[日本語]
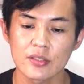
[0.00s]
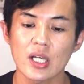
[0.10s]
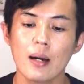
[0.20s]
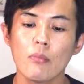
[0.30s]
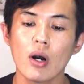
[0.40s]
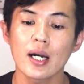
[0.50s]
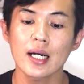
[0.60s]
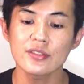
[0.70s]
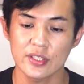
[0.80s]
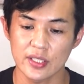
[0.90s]

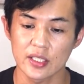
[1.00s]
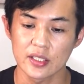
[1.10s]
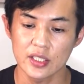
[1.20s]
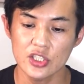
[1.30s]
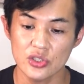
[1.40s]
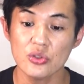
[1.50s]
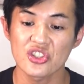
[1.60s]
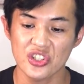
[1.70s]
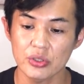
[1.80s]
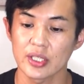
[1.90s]
サンボアンガシティ
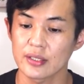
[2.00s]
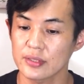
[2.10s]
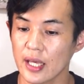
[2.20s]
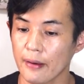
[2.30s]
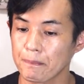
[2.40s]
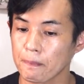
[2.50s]
29人ですね